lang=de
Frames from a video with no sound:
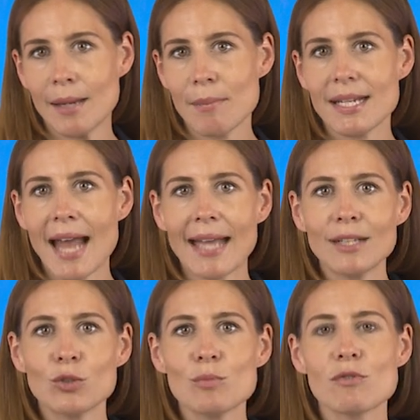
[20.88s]
Bei den
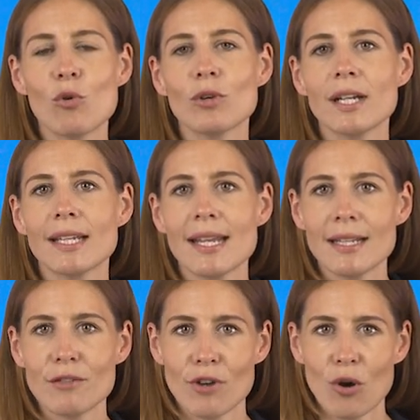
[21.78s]
Eigentumswohnungen
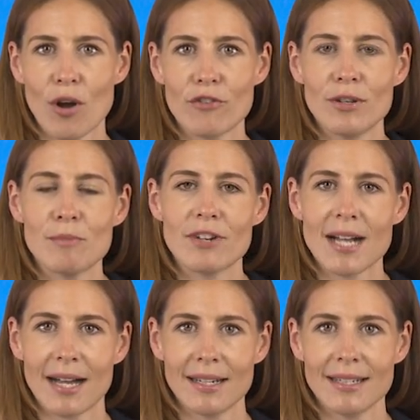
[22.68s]
gingen die Verkäufe im
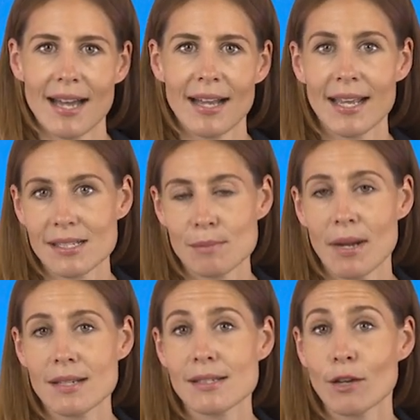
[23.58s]
vergangenen Jahr
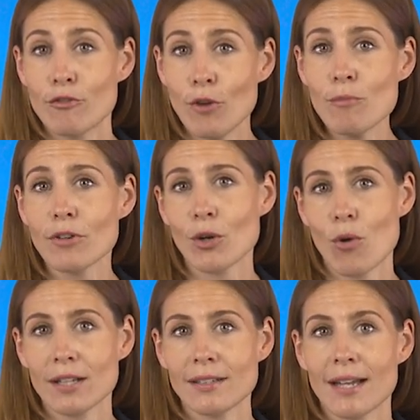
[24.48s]
erstmals nach fünf
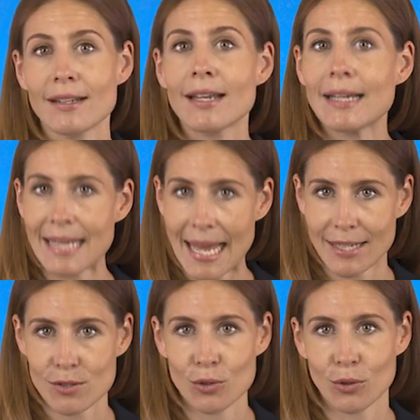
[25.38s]
Rekordjahren
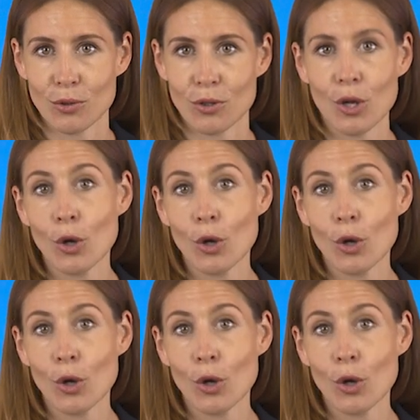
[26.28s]
leicht zurück,